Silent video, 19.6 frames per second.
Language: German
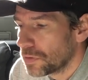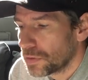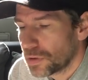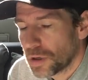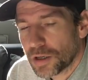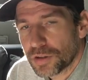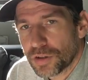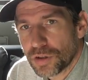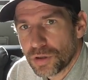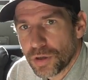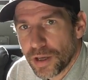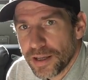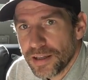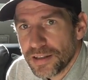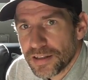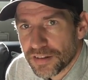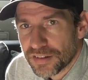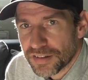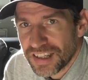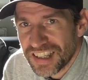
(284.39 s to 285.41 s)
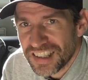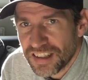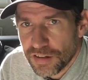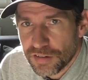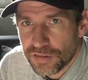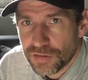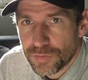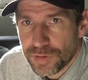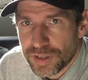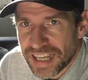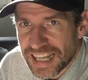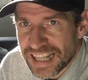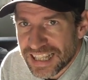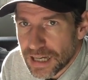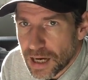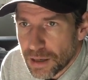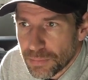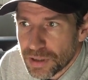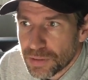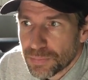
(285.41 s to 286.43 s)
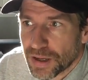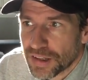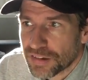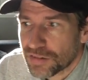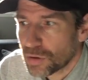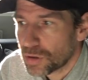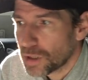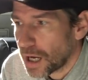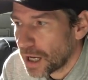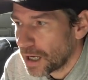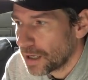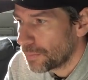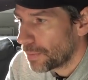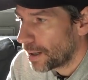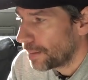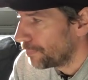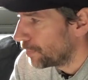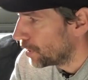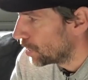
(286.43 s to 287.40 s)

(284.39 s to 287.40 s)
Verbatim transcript: Dachte ich, hey, das geht, zu viel Geld habe ich, passt total in mein